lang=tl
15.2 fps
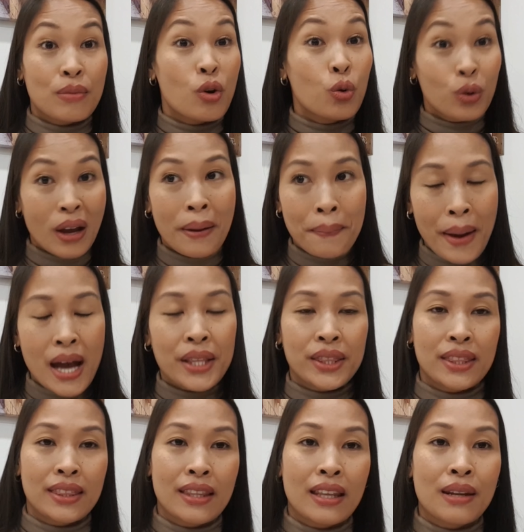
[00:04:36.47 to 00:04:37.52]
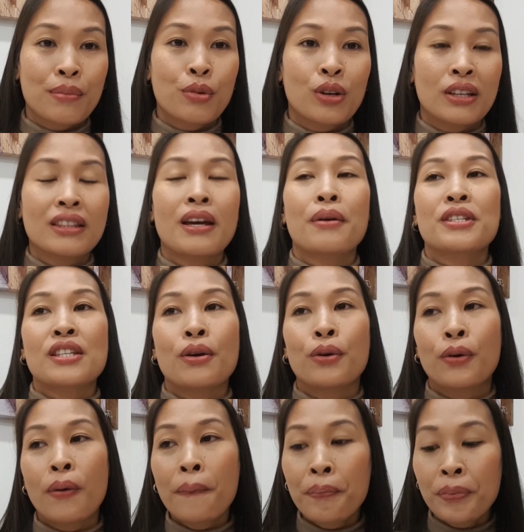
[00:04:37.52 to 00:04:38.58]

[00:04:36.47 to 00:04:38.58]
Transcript: unang month na na-monetize ako.